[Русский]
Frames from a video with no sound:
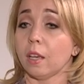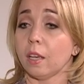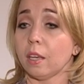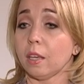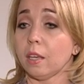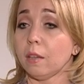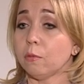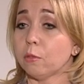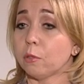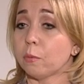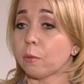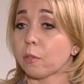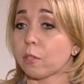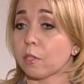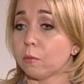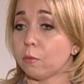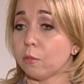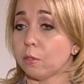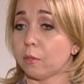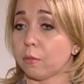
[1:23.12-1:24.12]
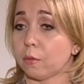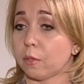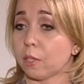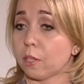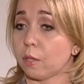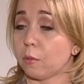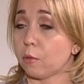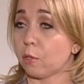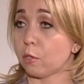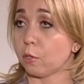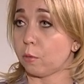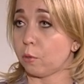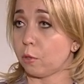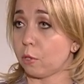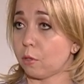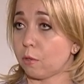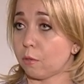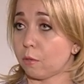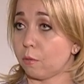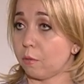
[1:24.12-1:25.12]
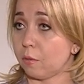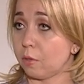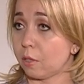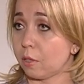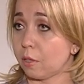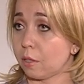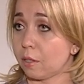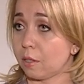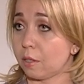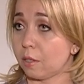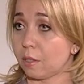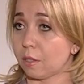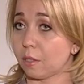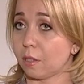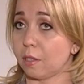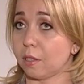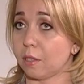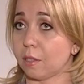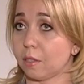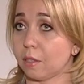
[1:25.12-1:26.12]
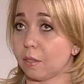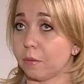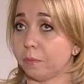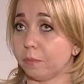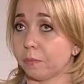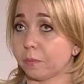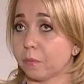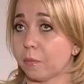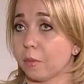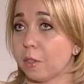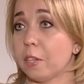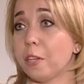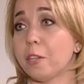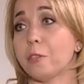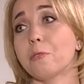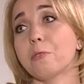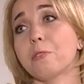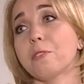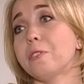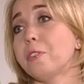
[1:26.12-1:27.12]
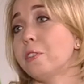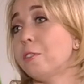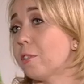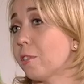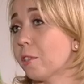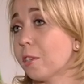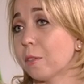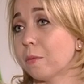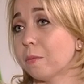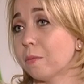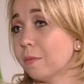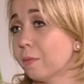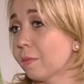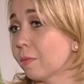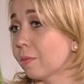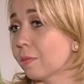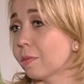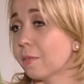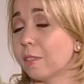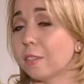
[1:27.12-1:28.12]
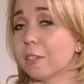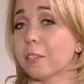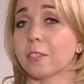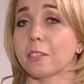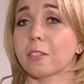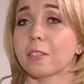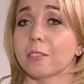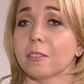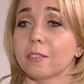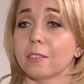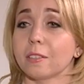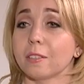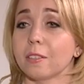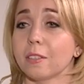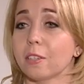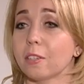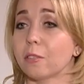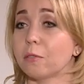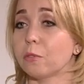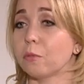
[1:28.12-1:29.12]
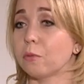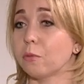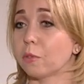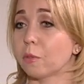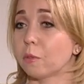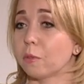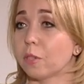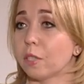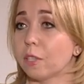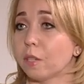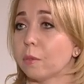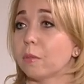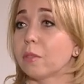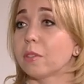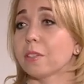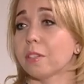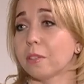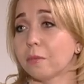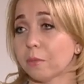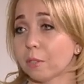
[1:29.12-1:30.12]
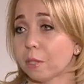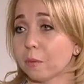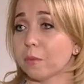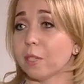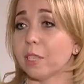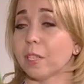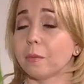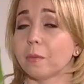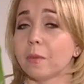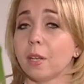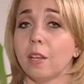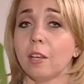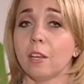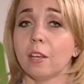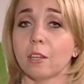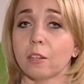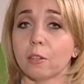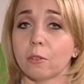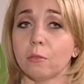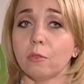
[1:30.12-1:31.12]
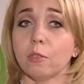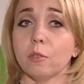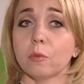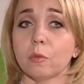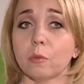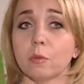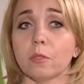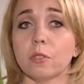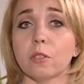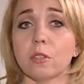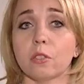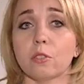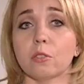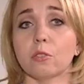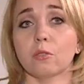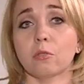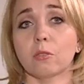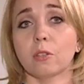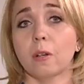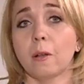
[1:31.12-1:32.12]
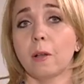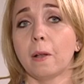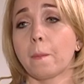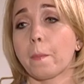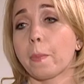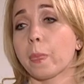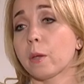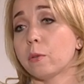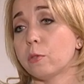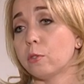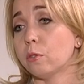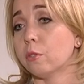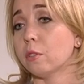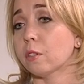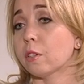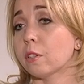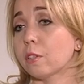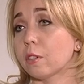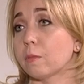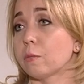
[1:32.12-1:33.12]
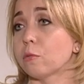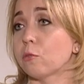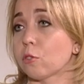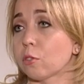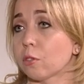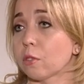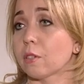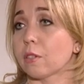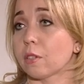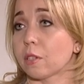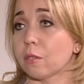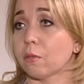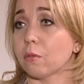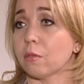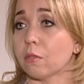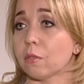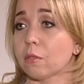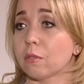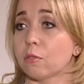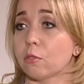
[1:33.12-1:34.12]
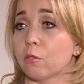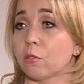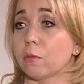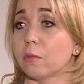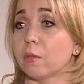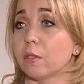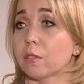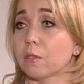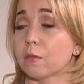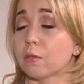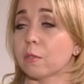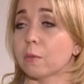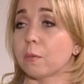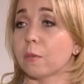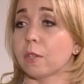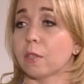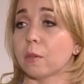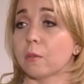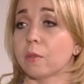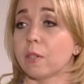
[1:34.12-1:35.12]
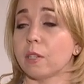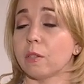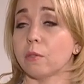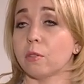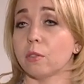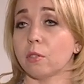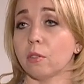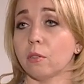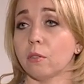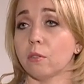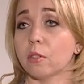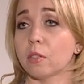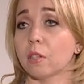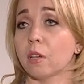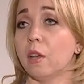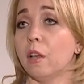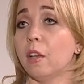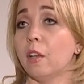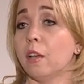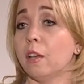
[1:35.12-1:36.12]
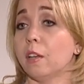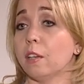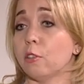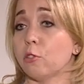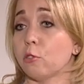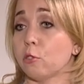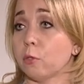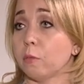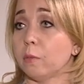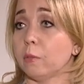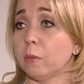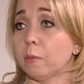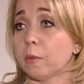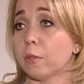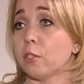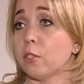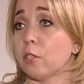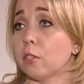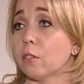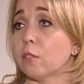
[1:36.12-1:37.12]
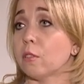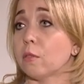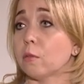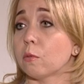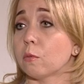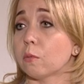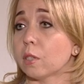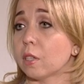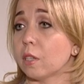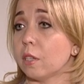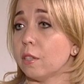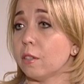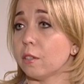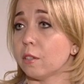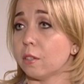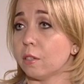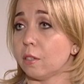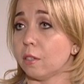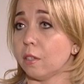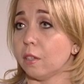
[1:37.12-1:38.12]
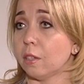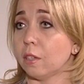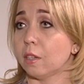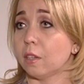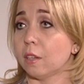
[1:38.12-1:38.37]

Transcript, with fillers: И вот проработав таким сообществом, э, не юридическим, никак, э, никакой формы не было, неформальным, год мы поняли, что все-таки нам нужен статус, чтобы нас воспринимали всерьез, и чтобы мы по-честному могли нести